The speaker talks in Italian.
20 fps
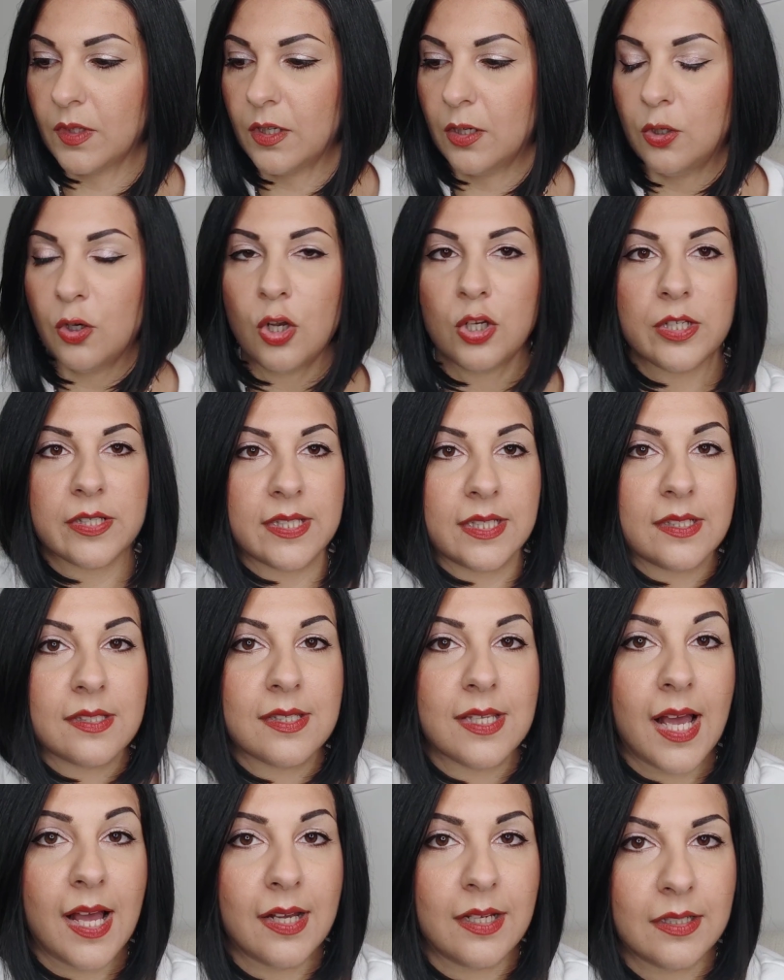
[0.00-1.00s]
l'olio
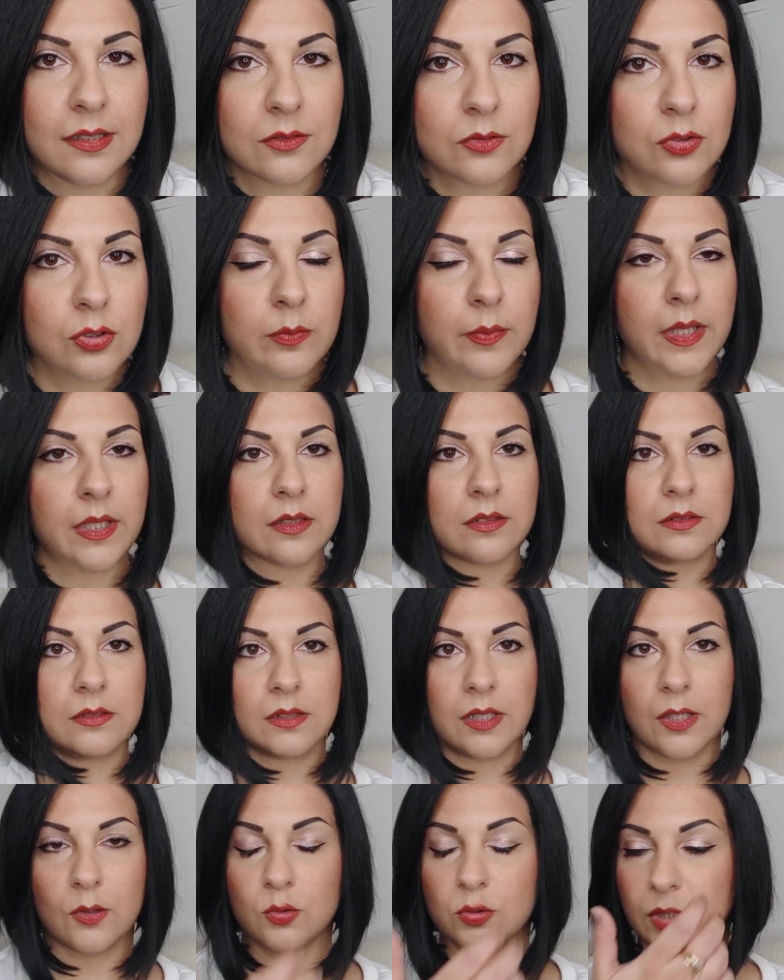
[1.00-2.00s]
essenziale, insomma,
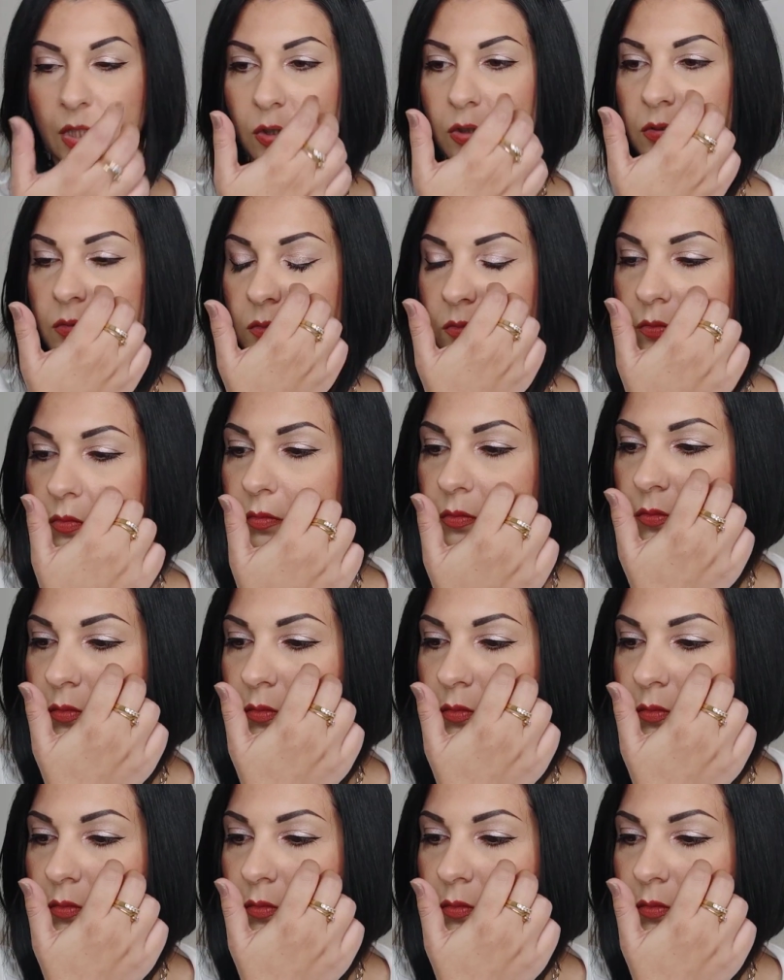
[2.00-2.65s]
che usano,